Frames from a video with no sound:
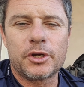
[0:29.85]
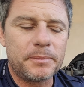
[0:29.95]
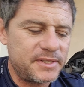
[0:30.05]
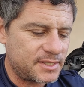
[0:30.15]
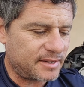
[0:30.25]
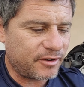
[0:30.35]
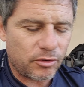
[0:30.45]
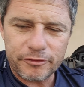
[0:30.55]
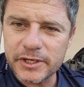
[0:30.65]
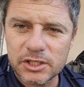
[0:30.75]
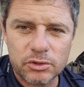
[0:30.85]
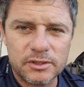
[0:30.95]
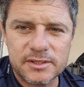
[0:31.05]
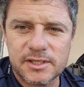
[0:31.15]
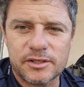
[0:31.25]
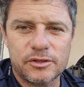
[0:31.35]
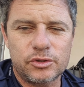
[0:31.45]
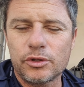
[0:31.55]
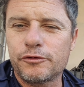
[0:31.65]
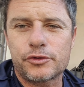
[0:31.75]
eu precisava conferir
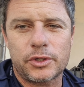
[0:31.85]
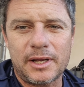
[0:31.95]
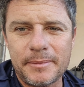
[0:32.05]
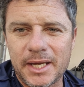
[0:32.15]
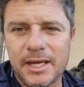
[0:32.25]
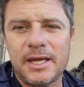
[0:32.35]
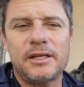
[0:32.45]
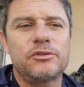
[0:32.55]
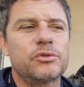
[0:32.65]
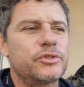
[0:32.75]
todo o funcionamento,